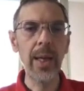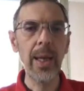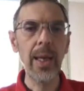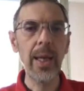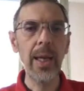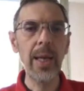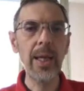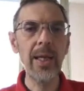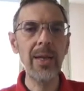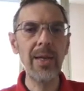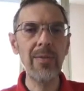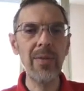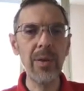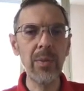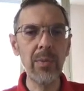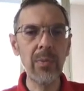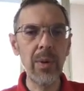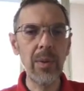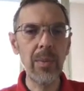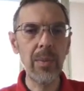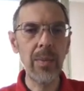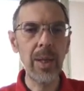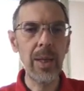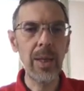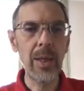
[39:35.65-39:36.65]
ed
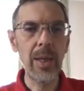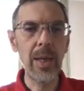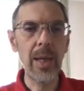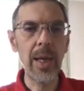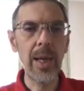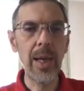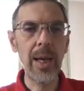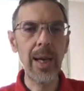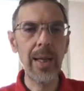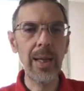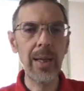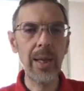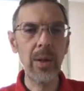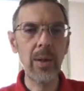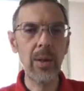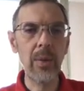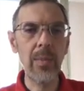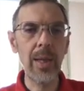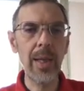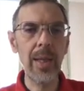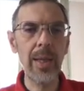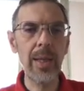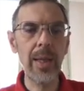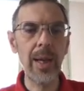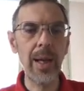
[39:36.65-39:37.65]
eventualmente andando a
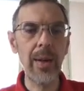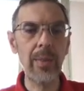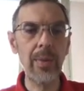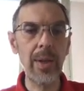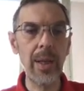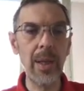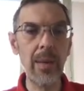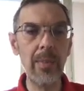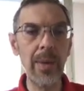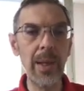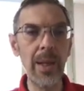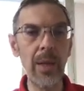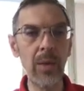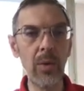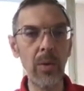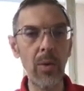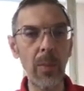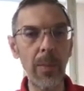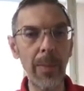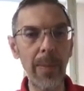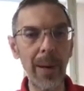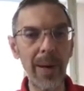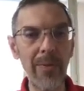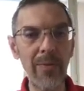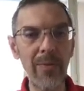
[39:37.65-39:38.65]
mettere un elemento
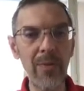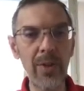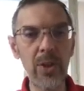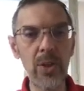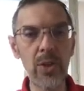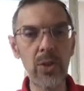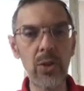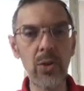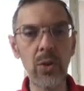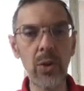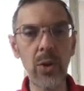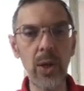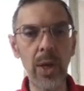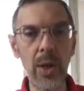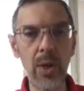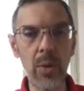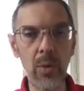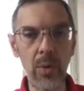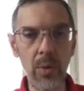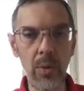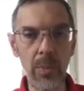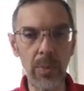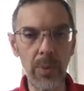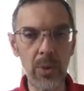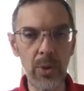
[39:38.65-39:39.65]
prefisso e
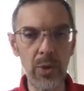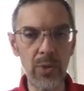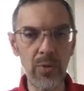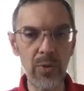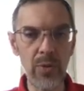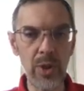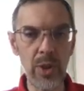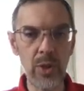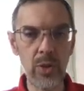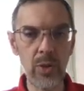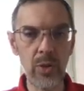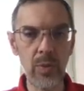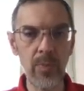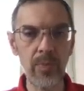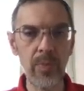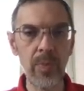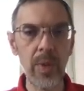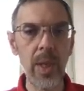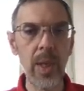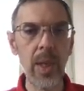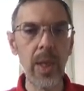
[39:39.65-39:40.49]
uno postfisso,